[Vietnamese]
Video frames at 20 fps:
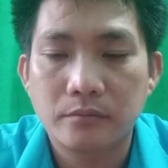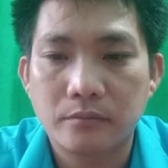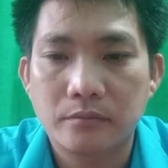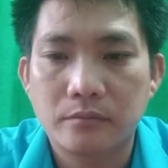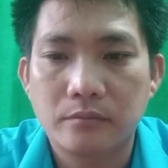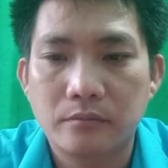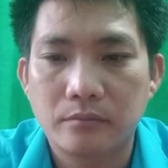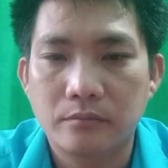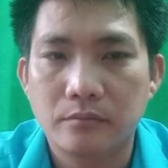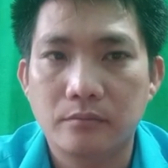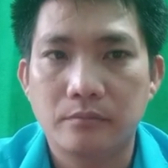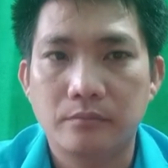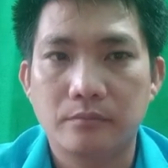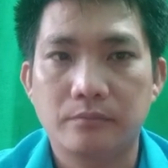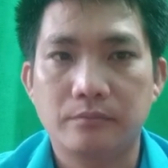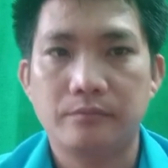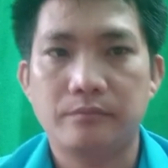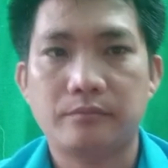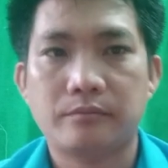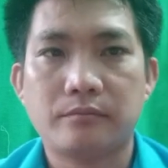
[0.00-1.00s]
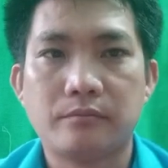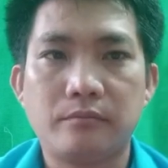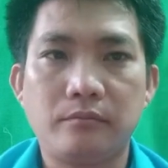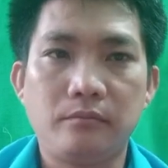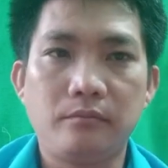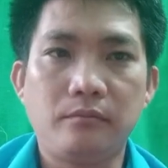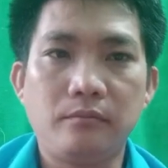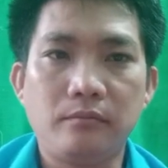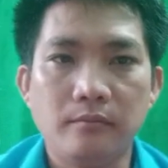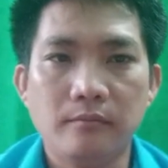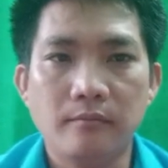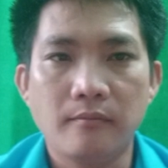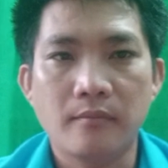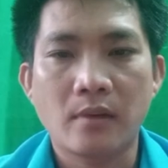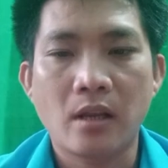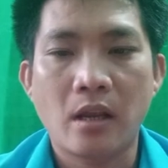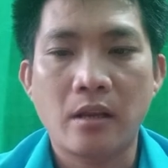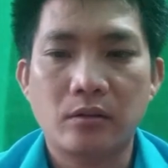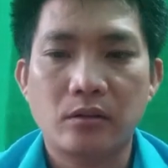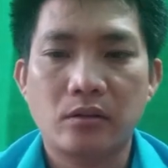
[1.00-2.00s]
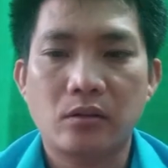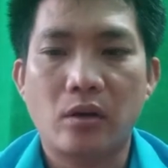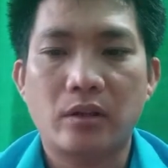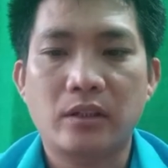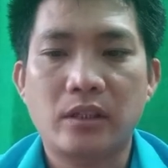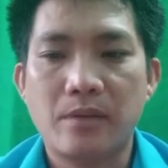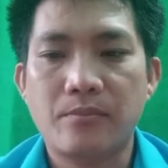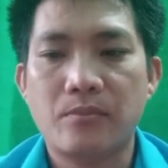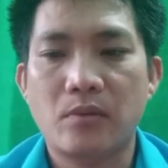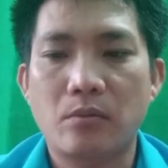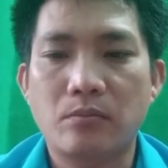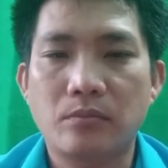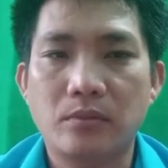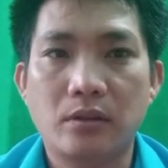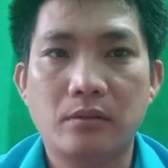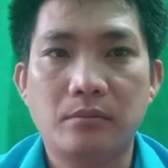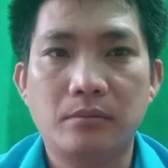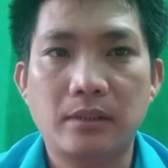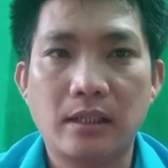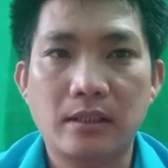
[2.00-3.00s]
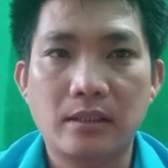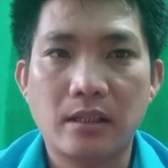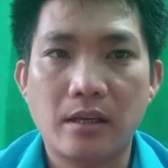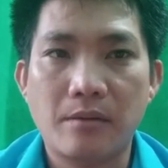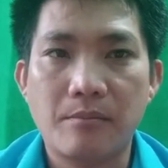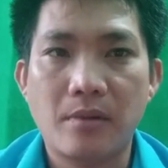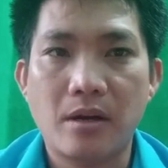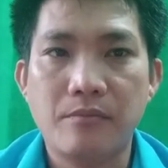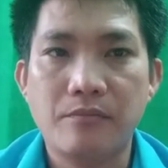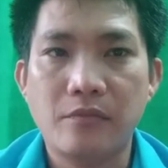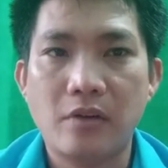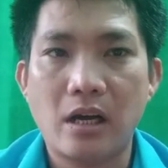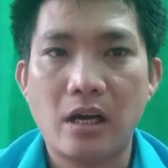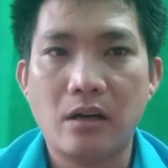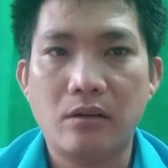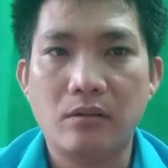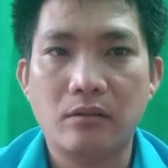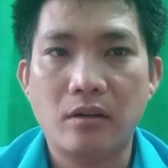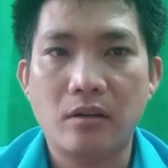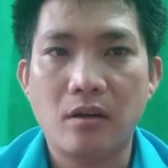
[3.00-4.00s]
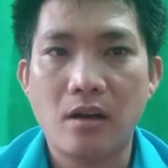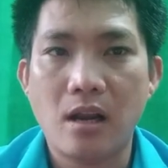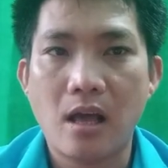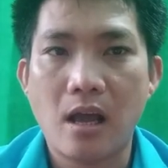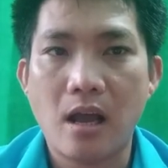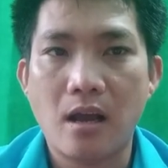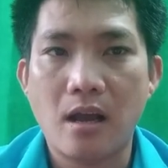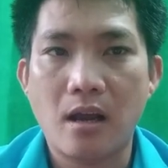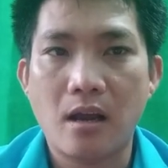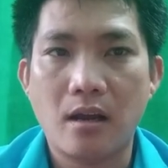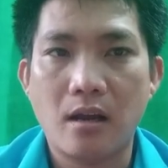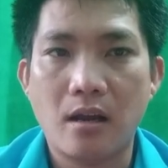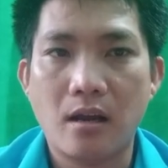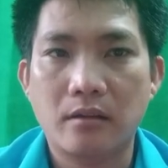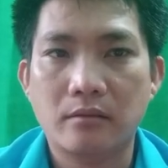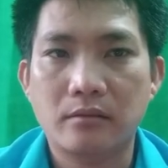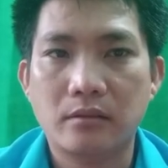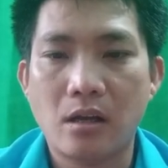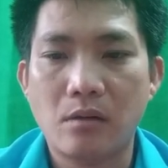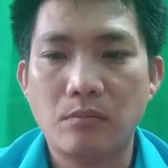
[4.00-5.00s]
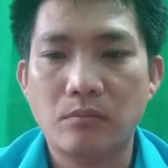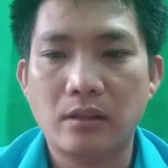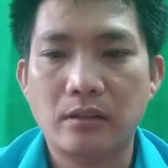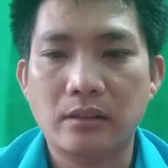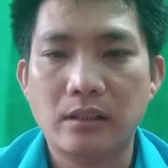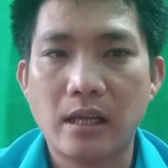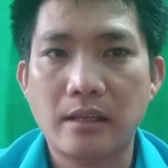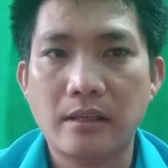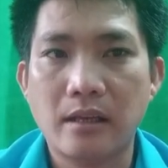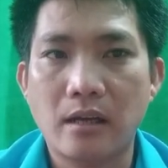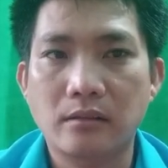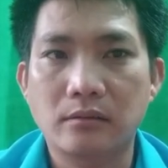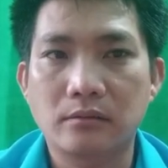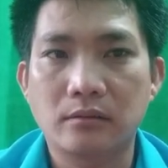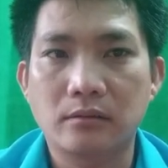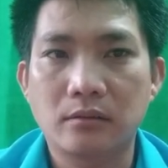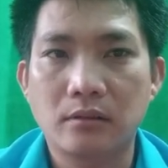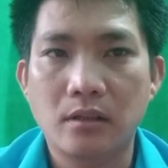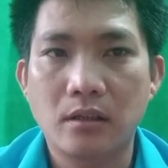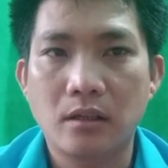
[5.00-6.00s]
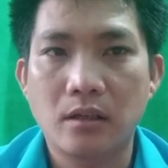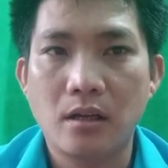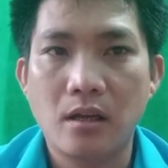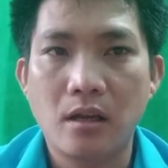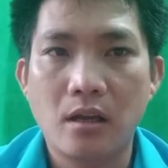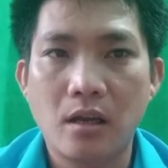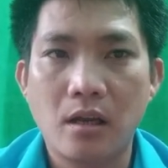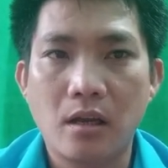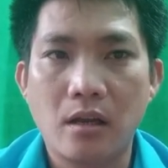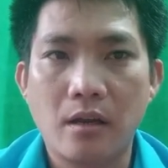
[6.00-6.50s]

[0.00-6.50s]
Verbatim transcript: thứ hai là sửa ngày tháng năm sinh thứ ba là lưu nội dung trước khi xóa và thứ tư đó là xóa tài khoản à, ngay bây giờ